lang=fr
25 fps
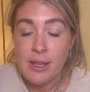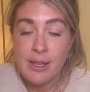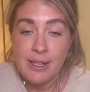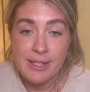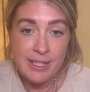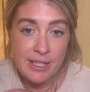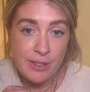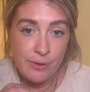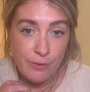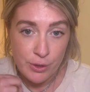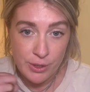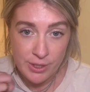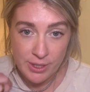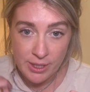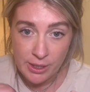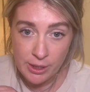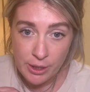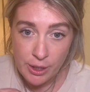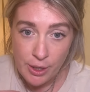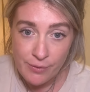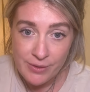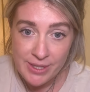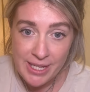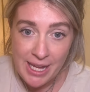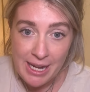Ce qui veut dire
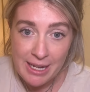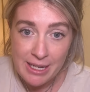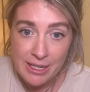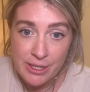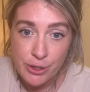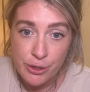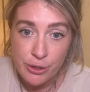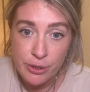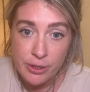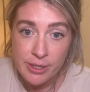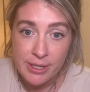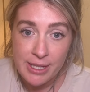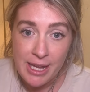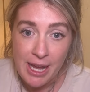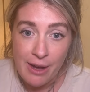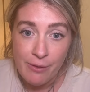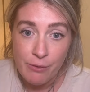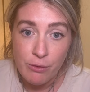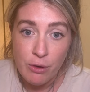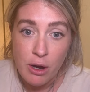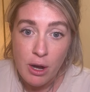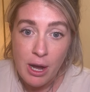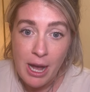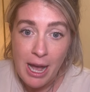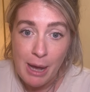que vous allez juste
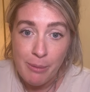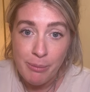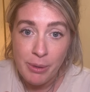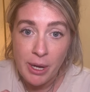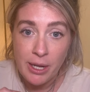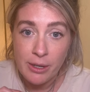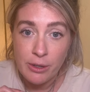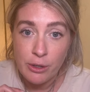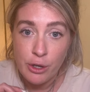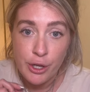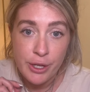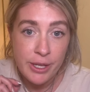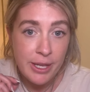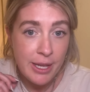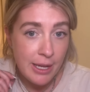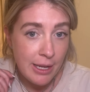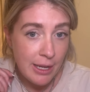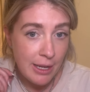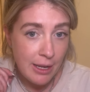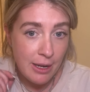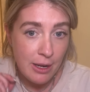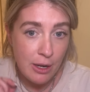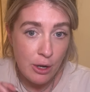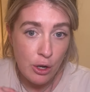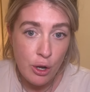avoir à prendre l'œillet,
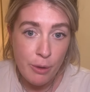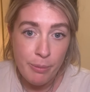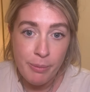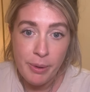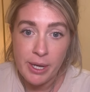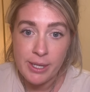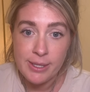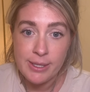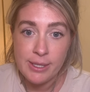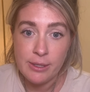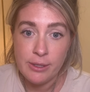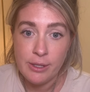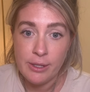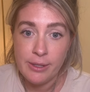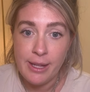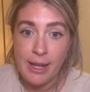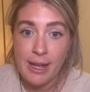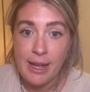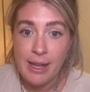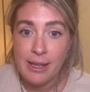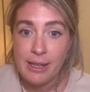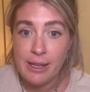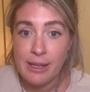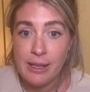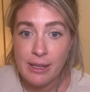le passer dedans
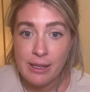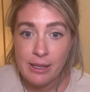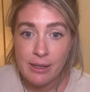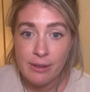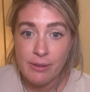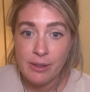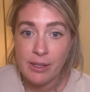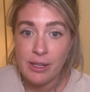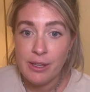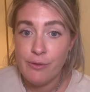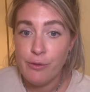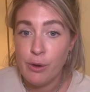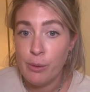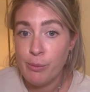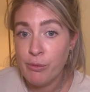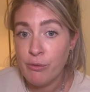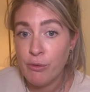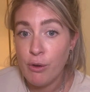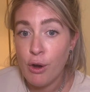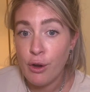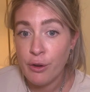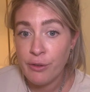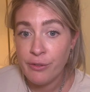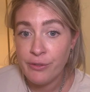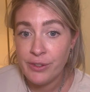et il va
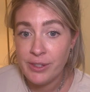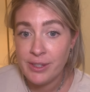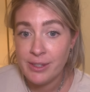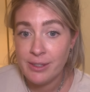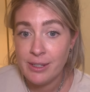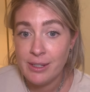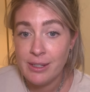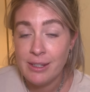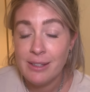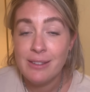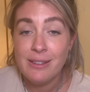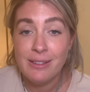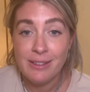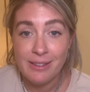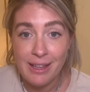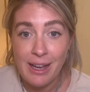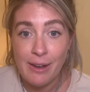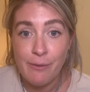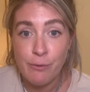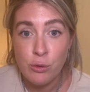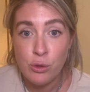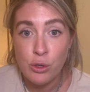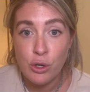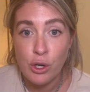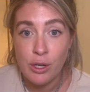pouvoir fitter dans
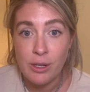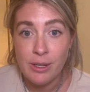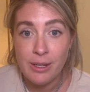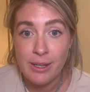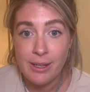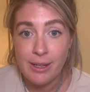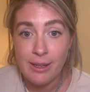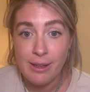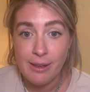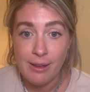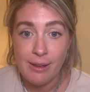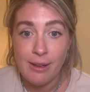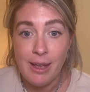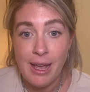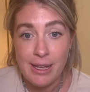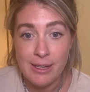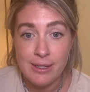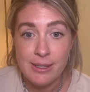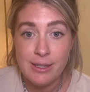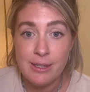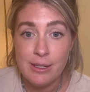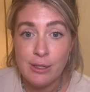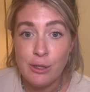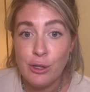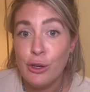vos colliers
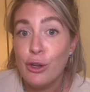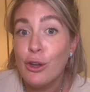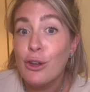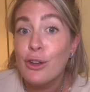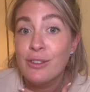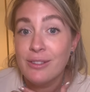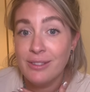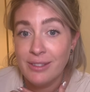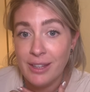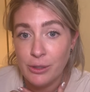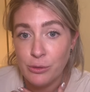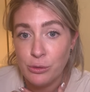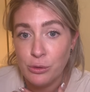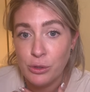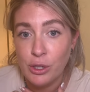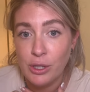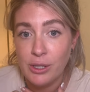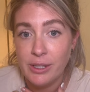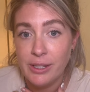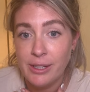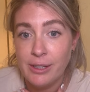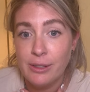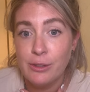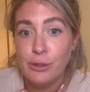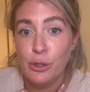ainsi que dans nos
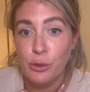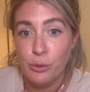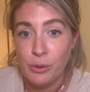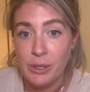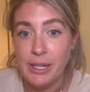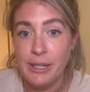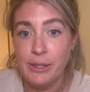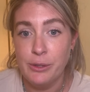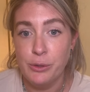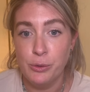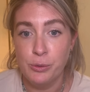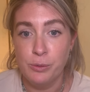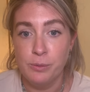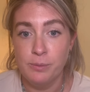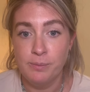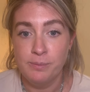colliers de Willenue.